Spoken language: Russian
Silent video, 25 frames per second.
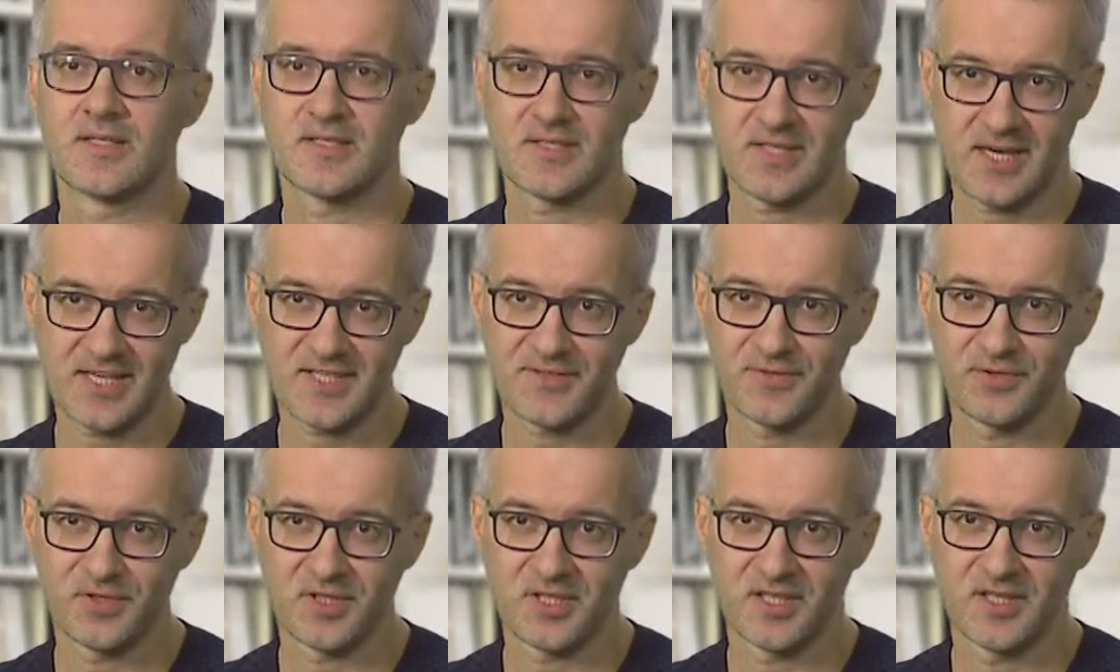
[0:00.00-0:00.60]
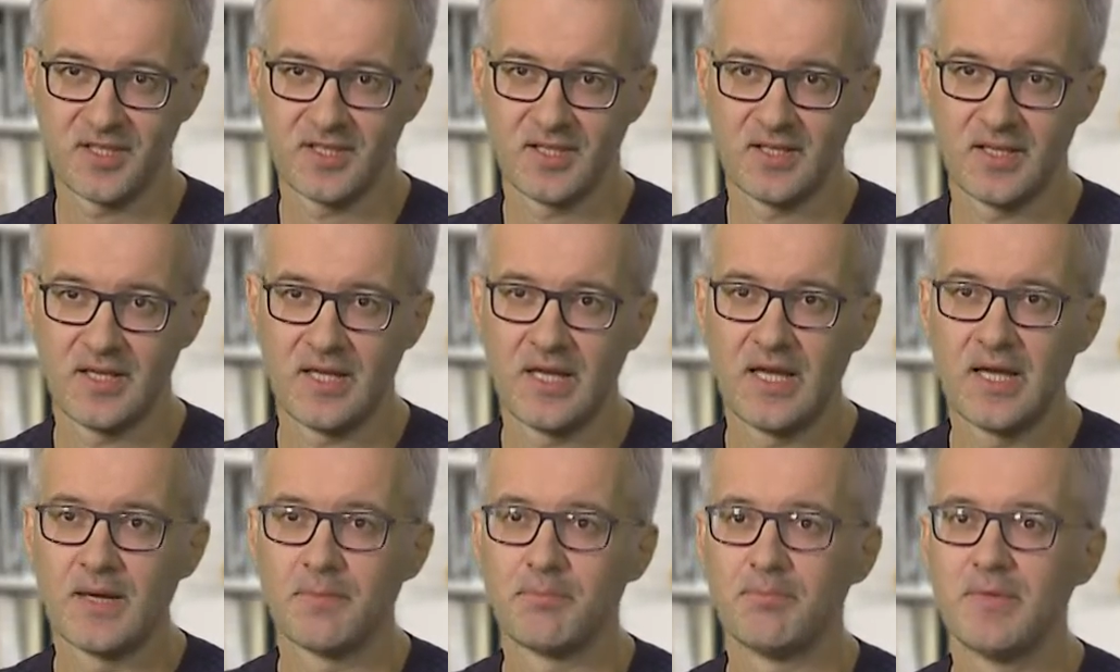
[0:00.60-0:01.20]
Здравствуйте!
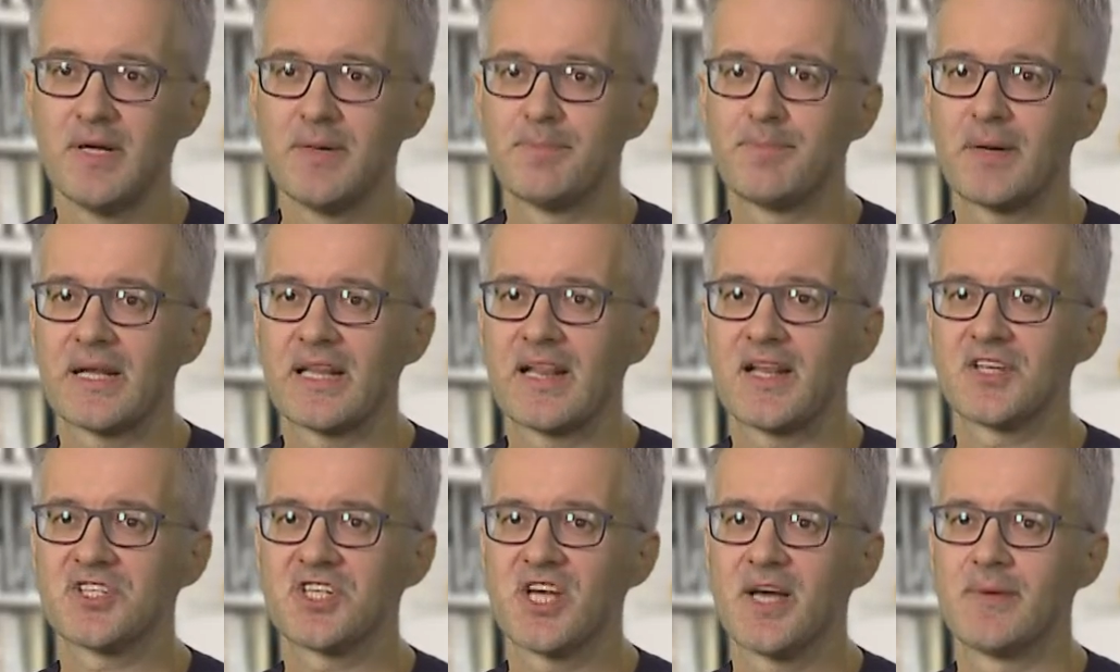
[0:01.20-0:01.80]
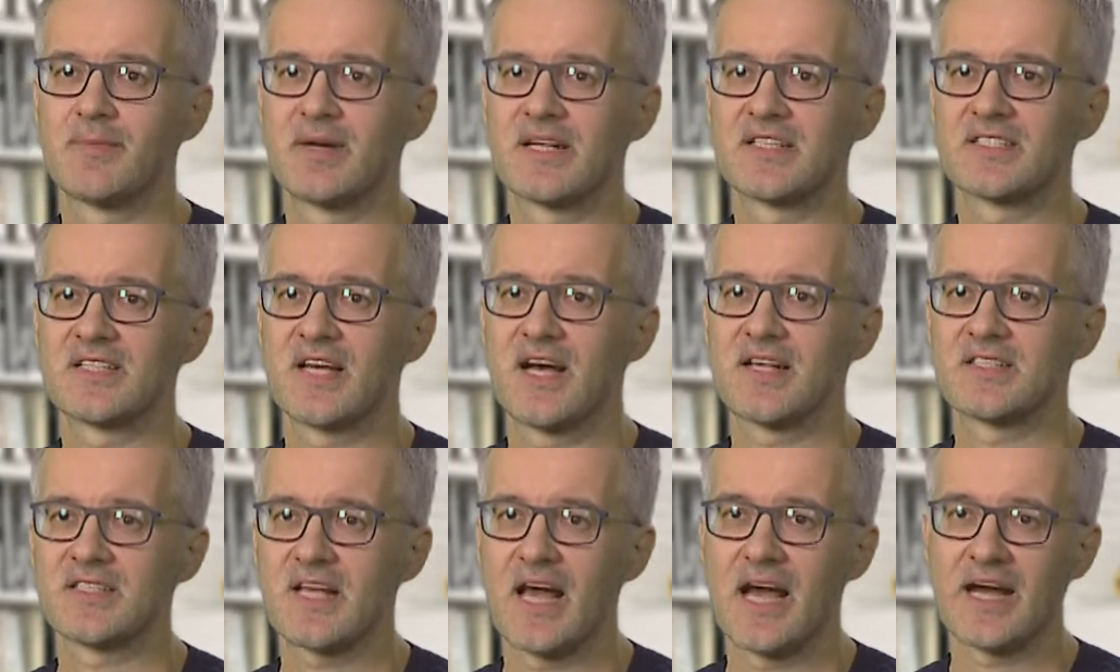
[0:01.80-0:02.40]
Мы продолжаем
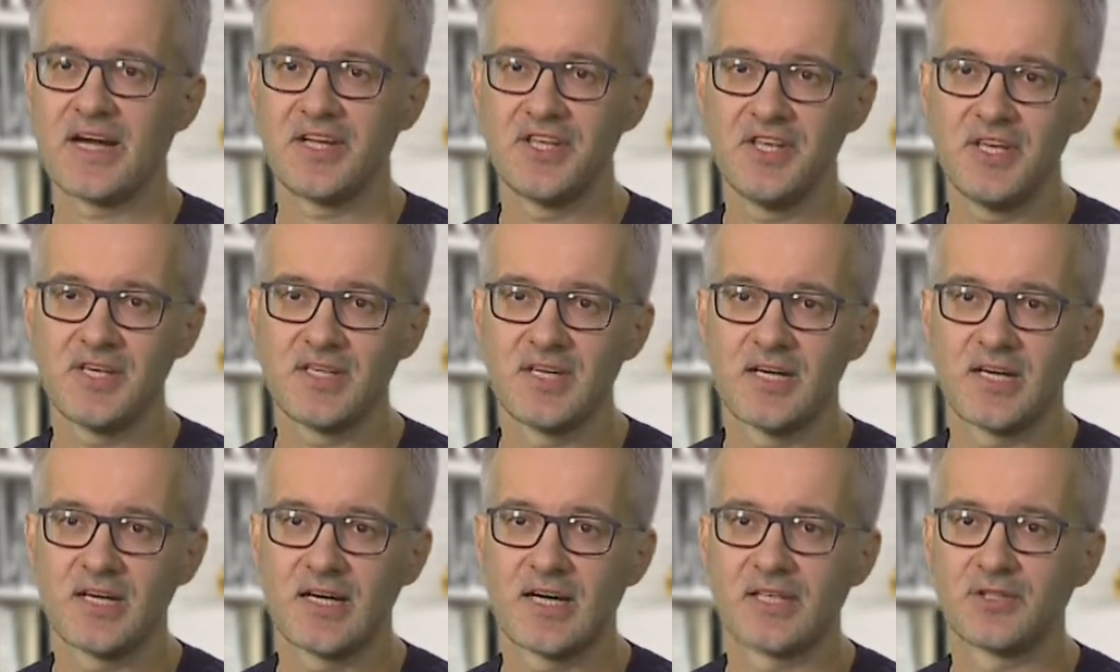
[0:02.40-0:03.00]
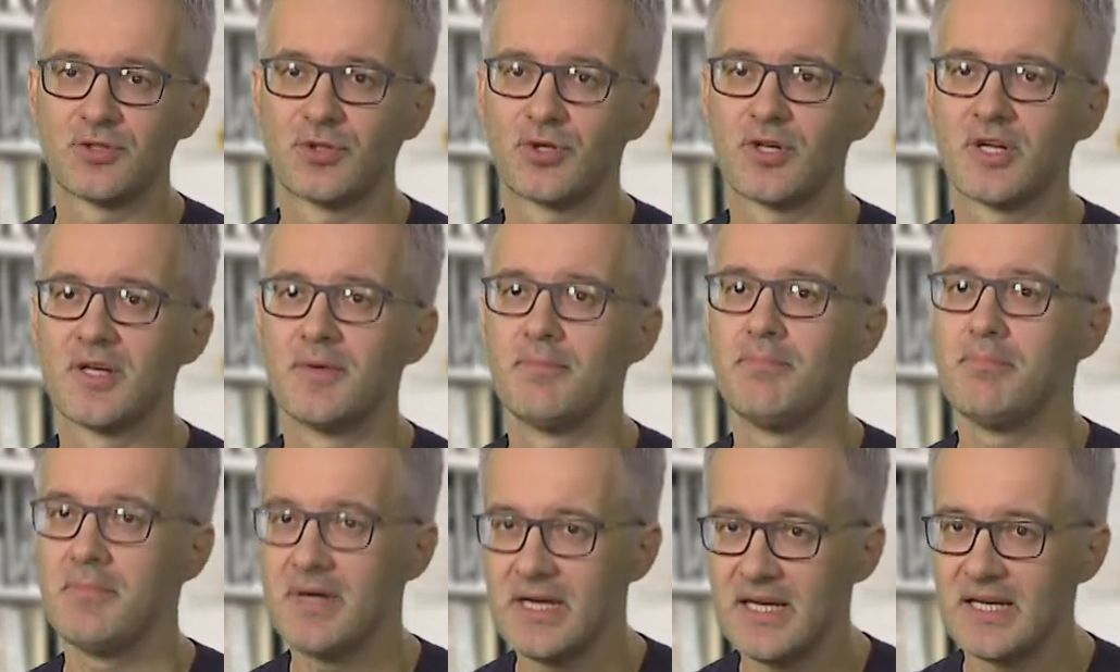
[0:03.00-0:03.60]
рассказ о книгах,
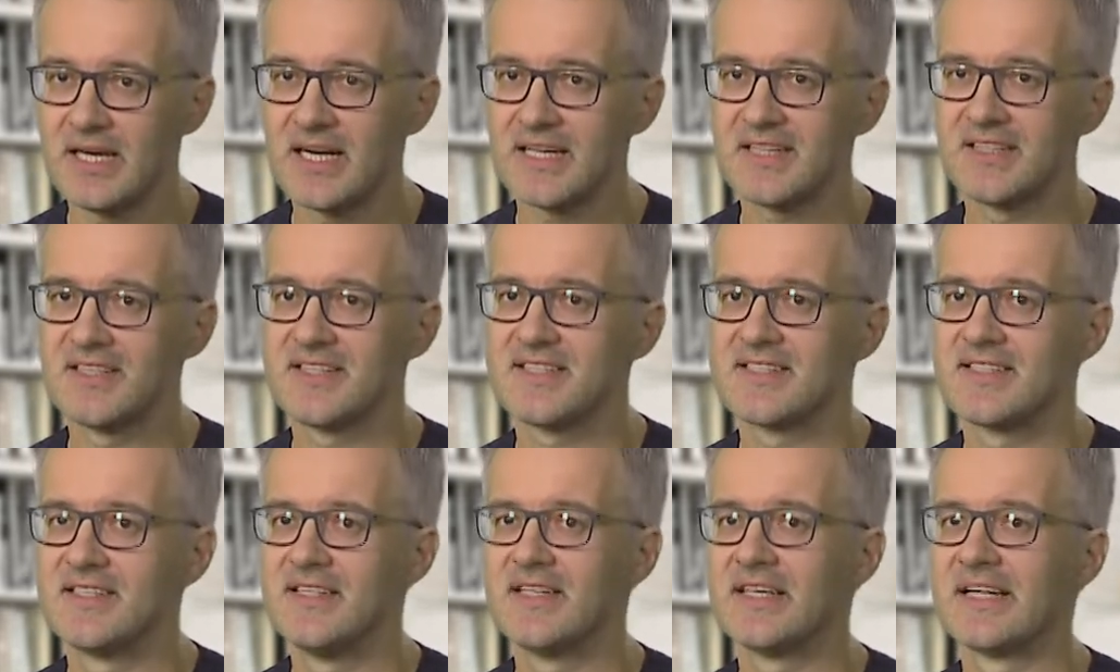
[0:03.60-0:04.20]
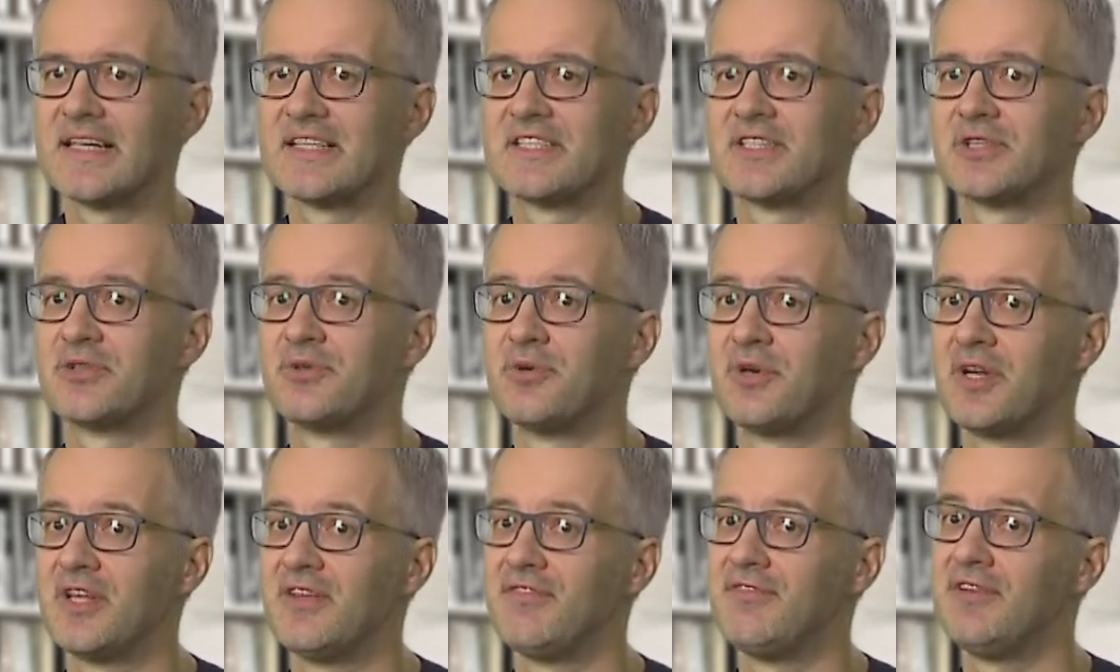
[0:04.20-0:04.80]
которые мы отнесли к
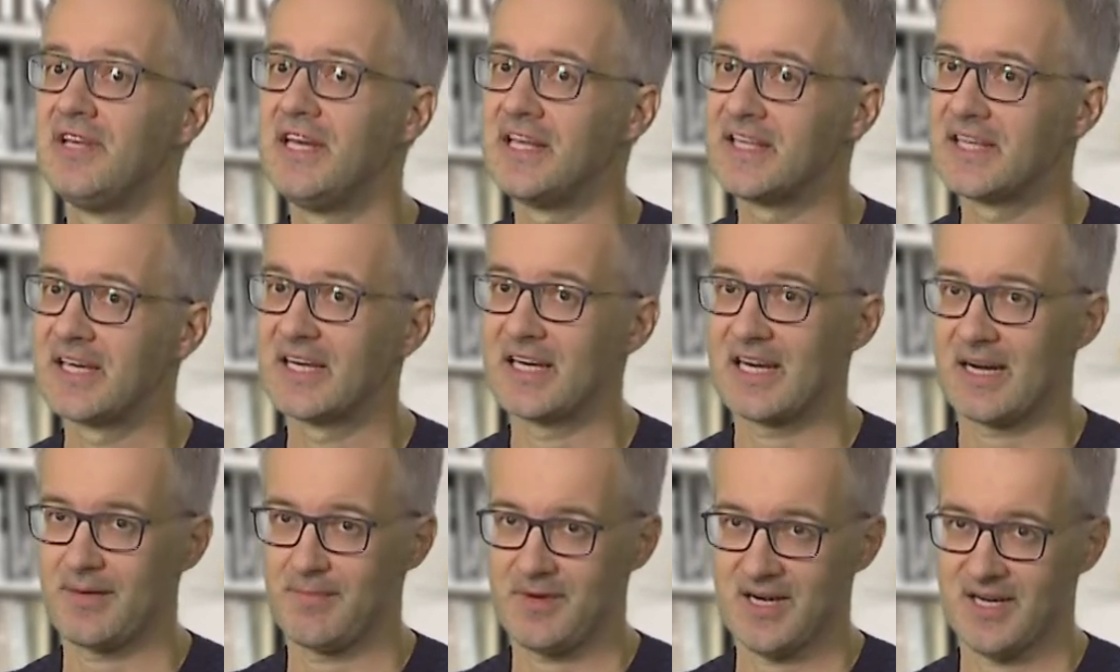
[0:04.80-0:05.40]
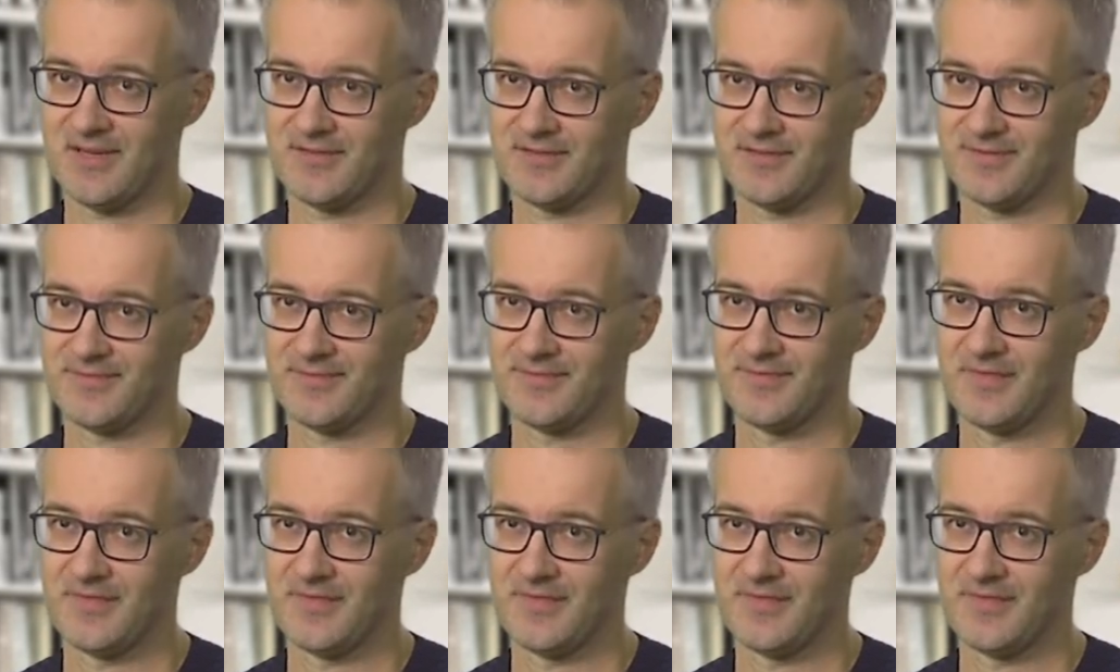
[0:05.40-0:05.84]
категории великих романов.